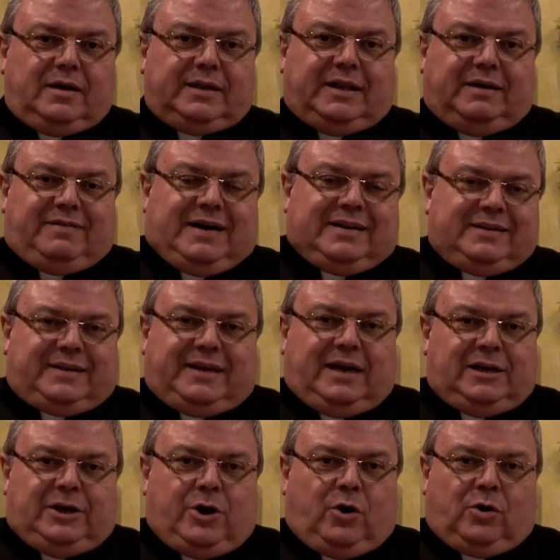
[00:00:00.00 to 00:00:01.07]
davanti
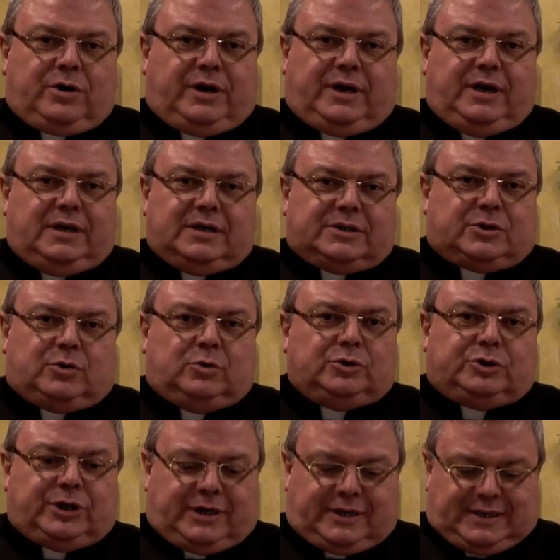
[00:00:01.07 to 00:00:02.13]
agli occhi
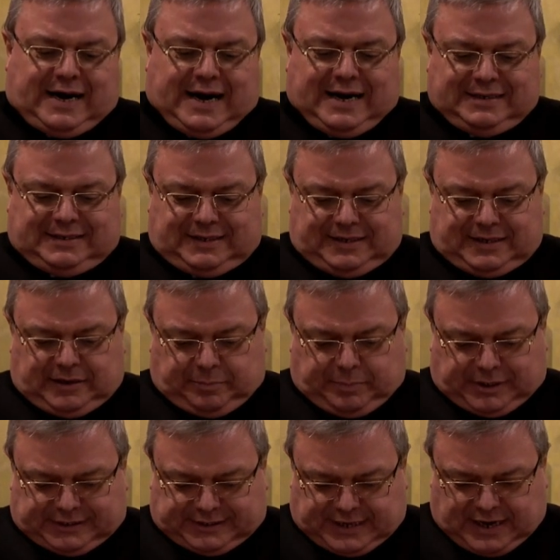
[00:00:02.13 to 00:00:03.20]
sconcertati dei
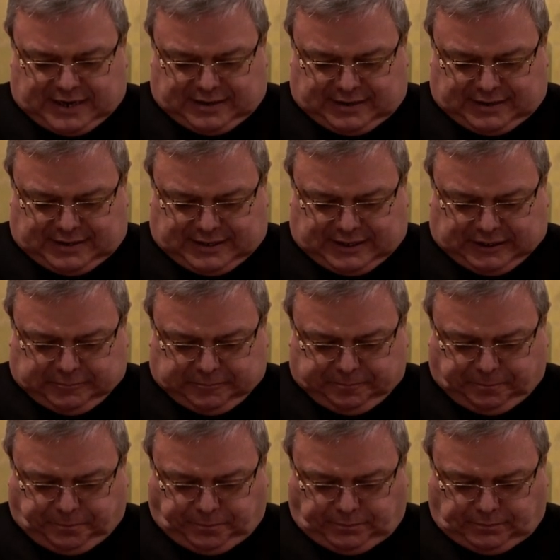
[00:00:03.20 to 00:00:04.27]
presenti.
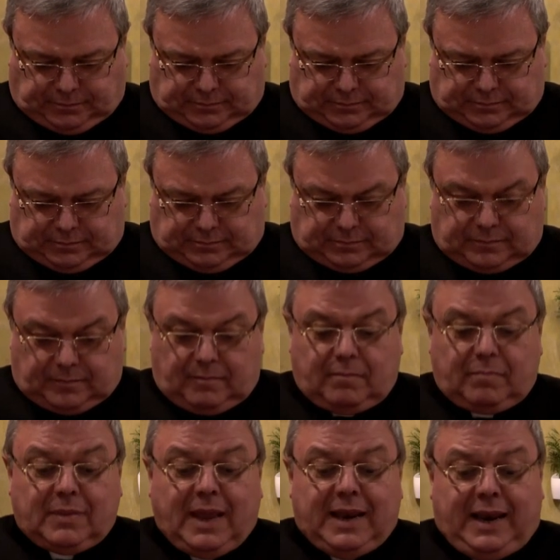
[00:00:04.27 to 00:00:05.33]

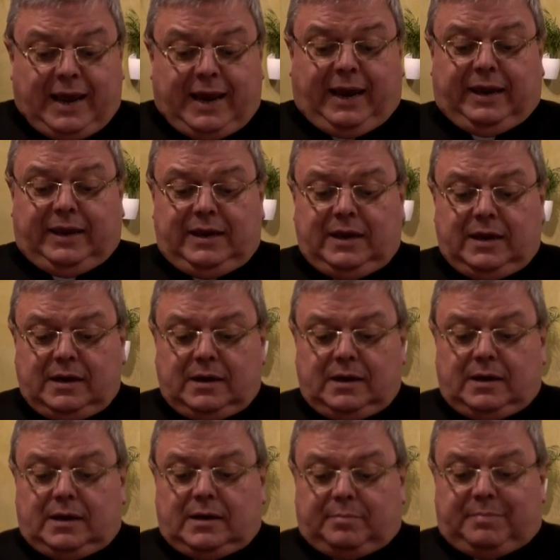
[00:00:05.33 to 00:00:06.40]
Lei
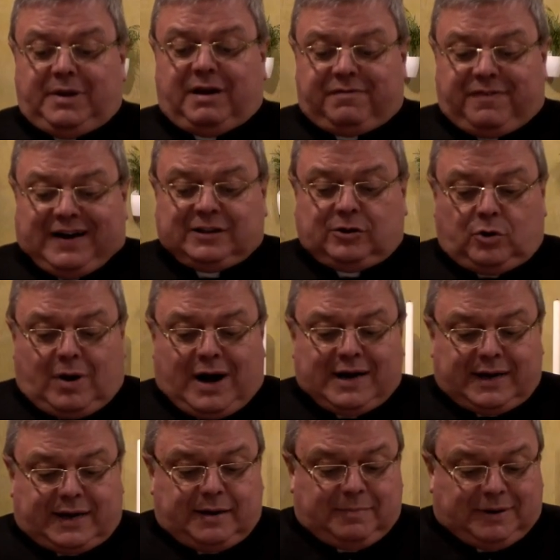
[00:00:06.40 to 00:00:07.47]
mi ha fatto
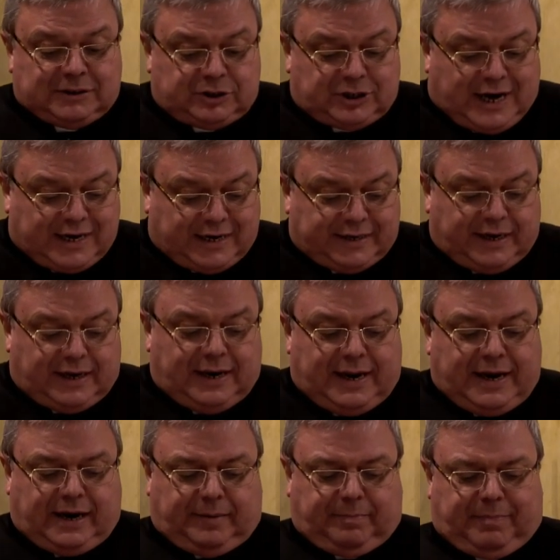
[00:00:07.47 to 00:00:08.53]
anche mangiare
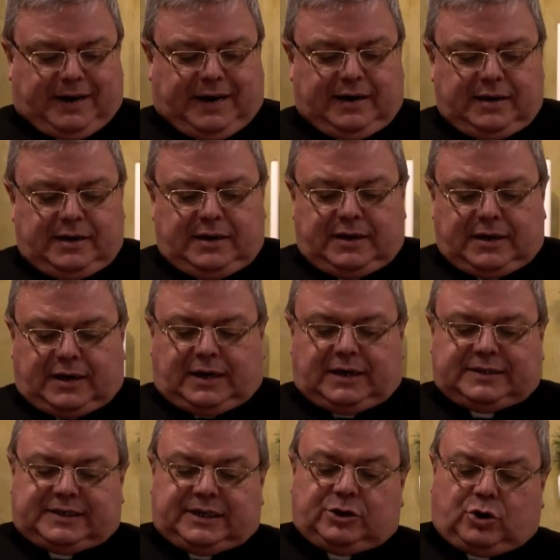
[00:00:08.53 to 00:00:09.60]
dell'erba
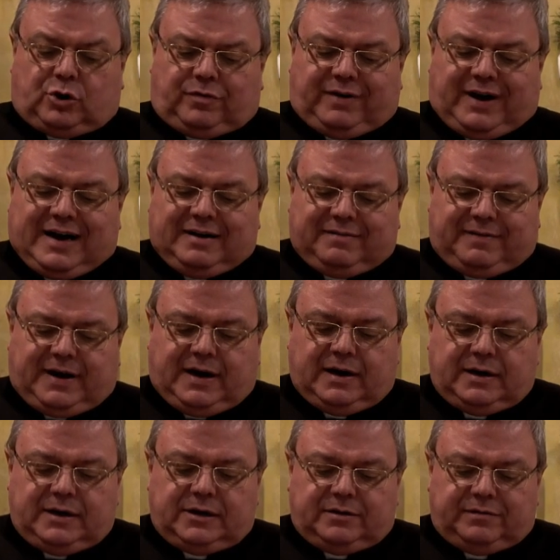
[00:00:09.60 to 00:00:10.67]
che si trovava
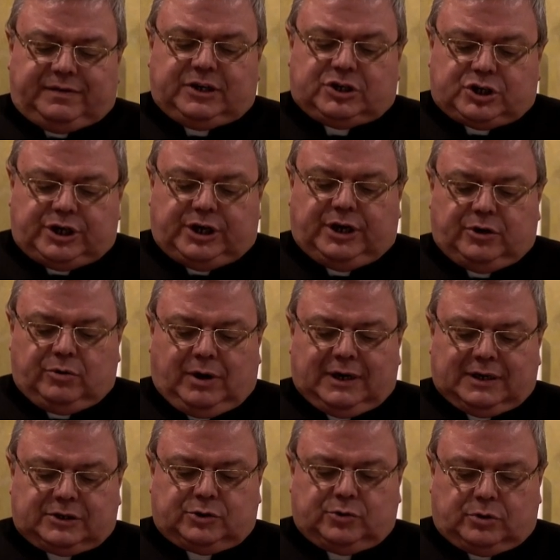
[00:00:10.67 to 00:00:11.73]
vicino
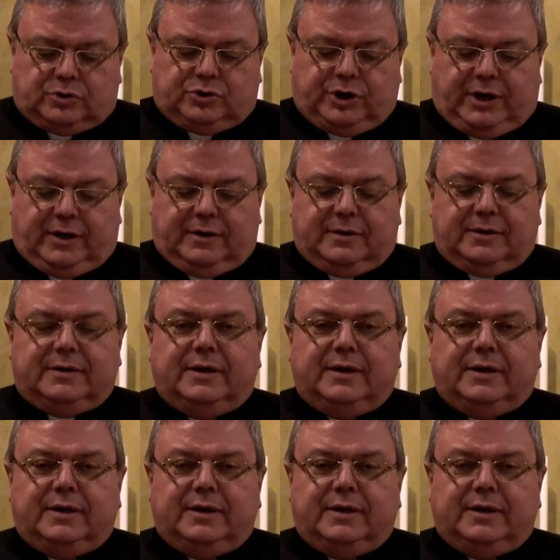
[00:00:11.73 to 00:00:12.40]
alla sorgente.